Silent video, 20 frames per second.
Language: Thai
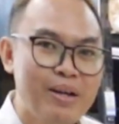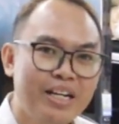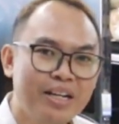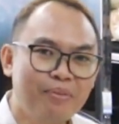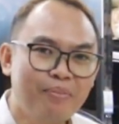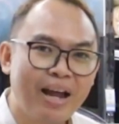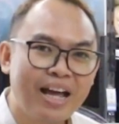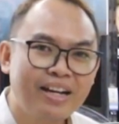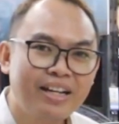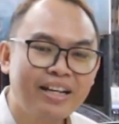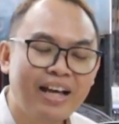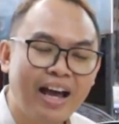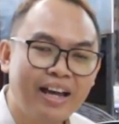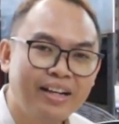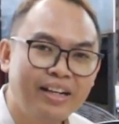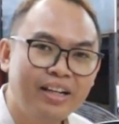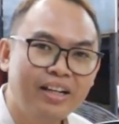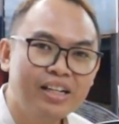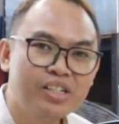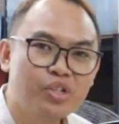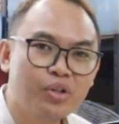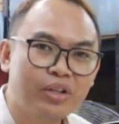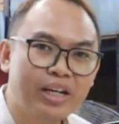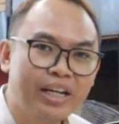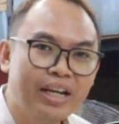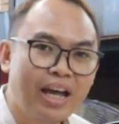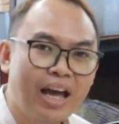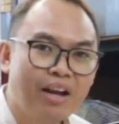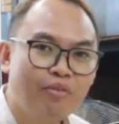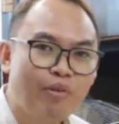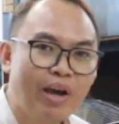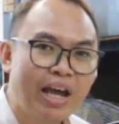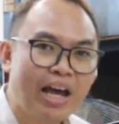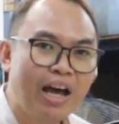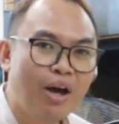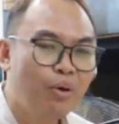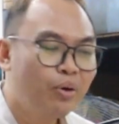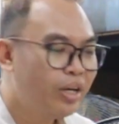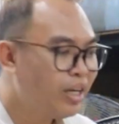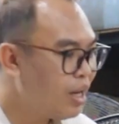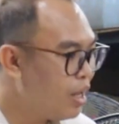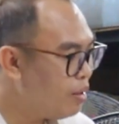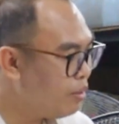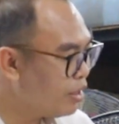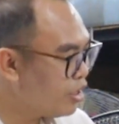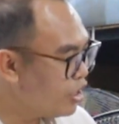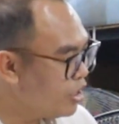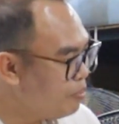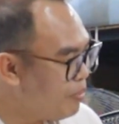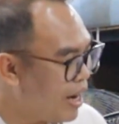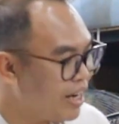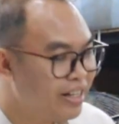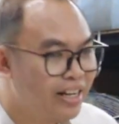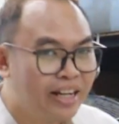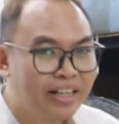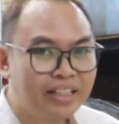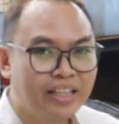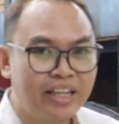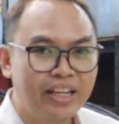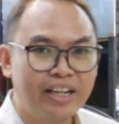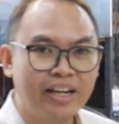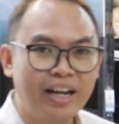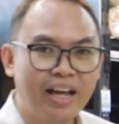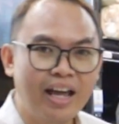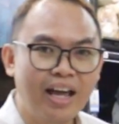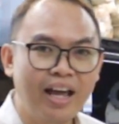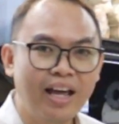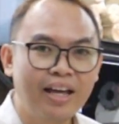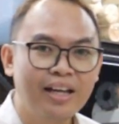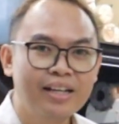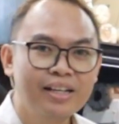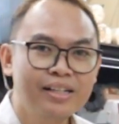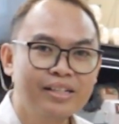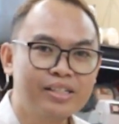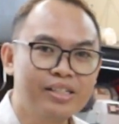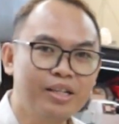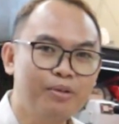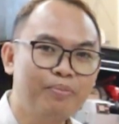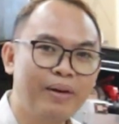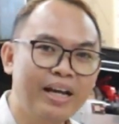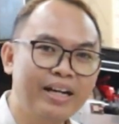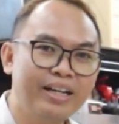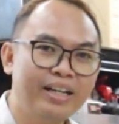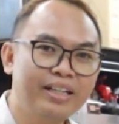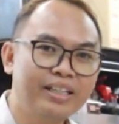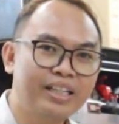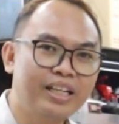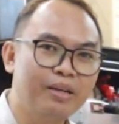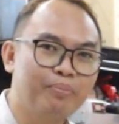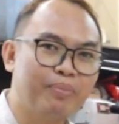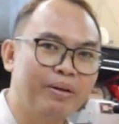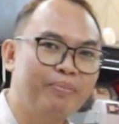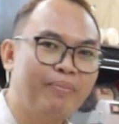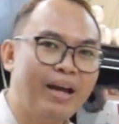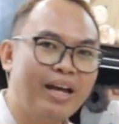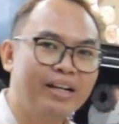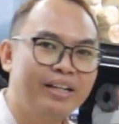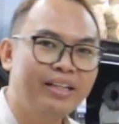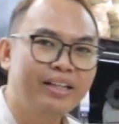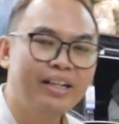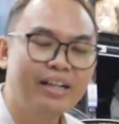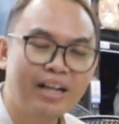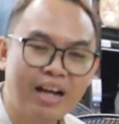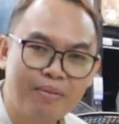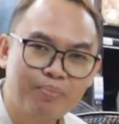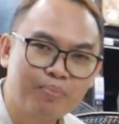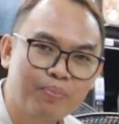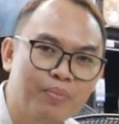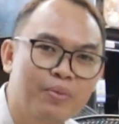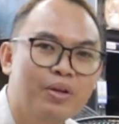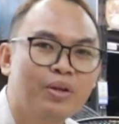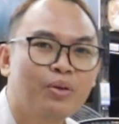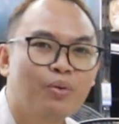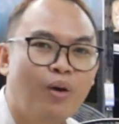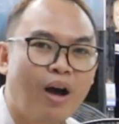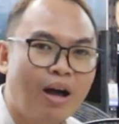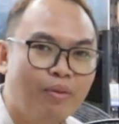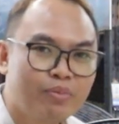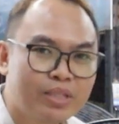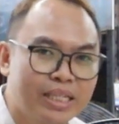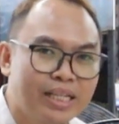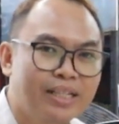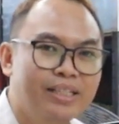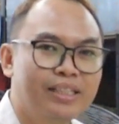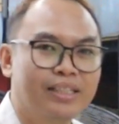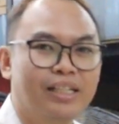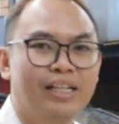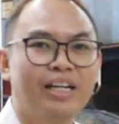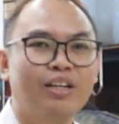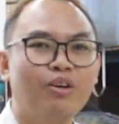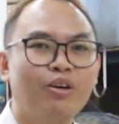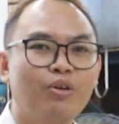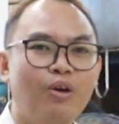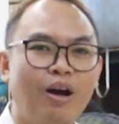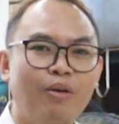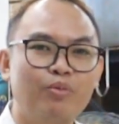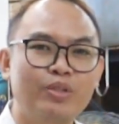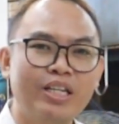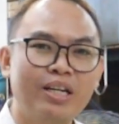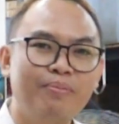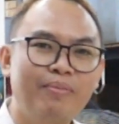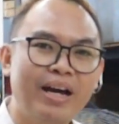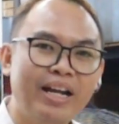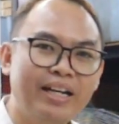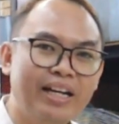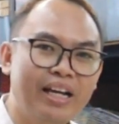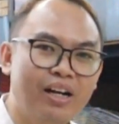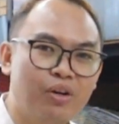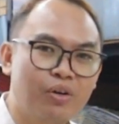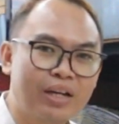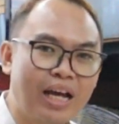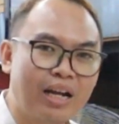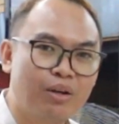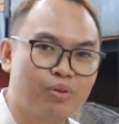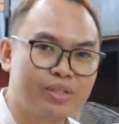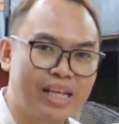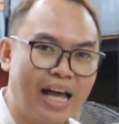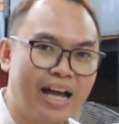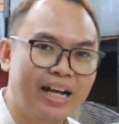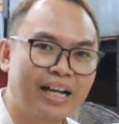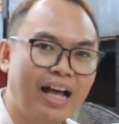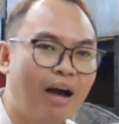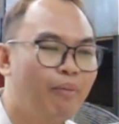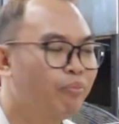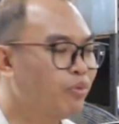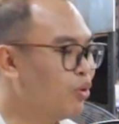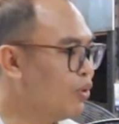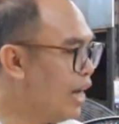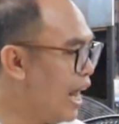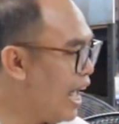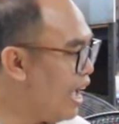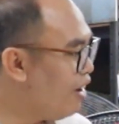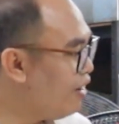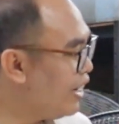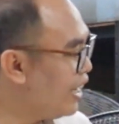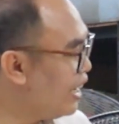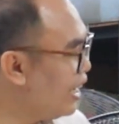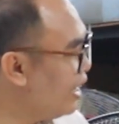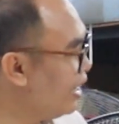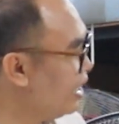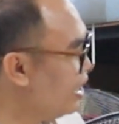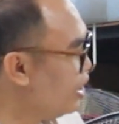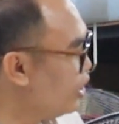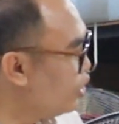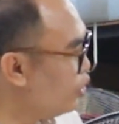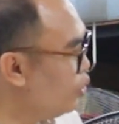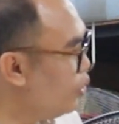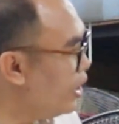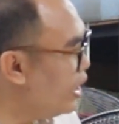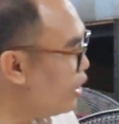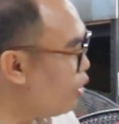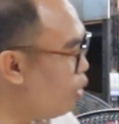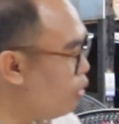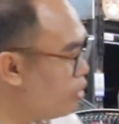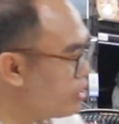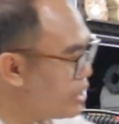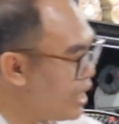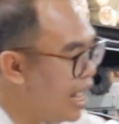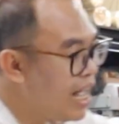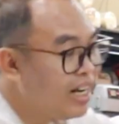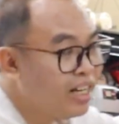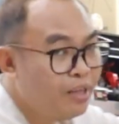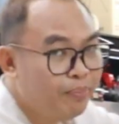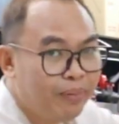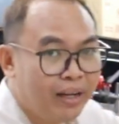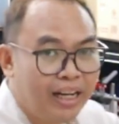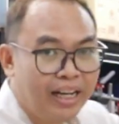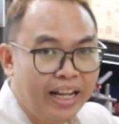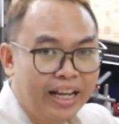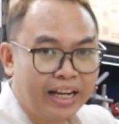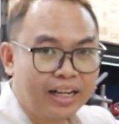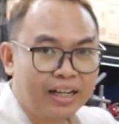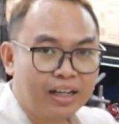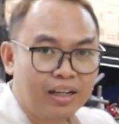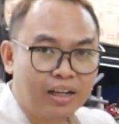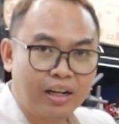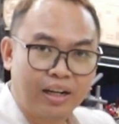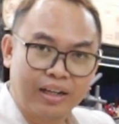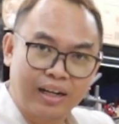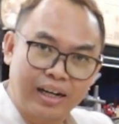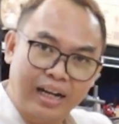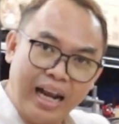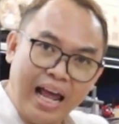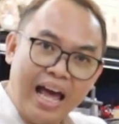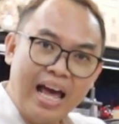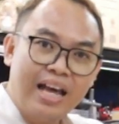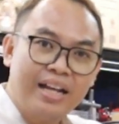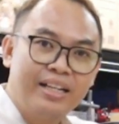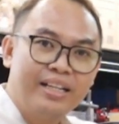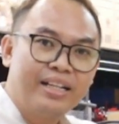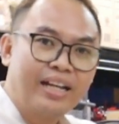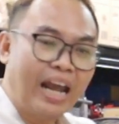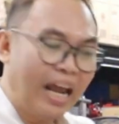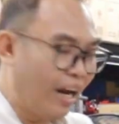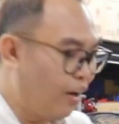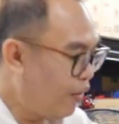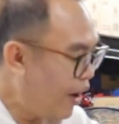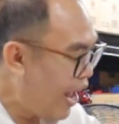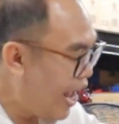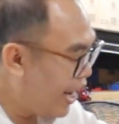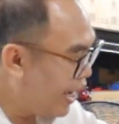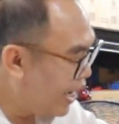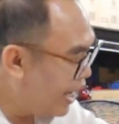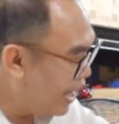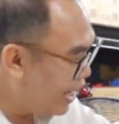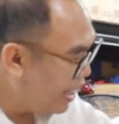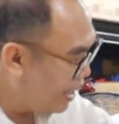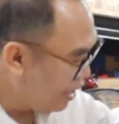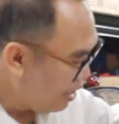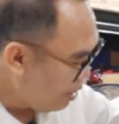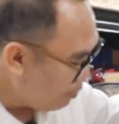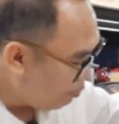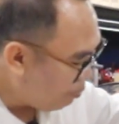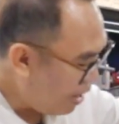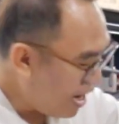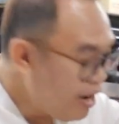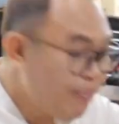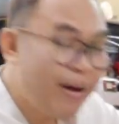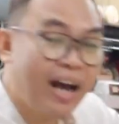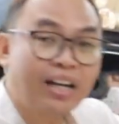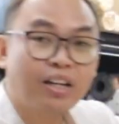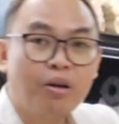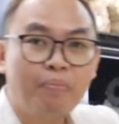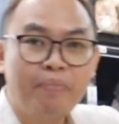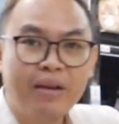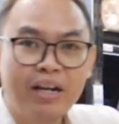มาถึงแบรนด์ที่ขายดีที่สุดในฮาร์ดแวร์เฮ้าส์นะครับนั่นก็คือแบรนด์เดนกินะฮะซึ่งแบรนด์เดนกิเป็นแบรนด์ที่ได้รับความเชื่อถือและก็ความเชื่อมั่นในโรงงานอุตสาหกรรมอยู่แล้วนะฮะด้วยโครงสร้างที่เป็นเหล็กกล้าที่แข็งแรงนะฮะใบพัดก็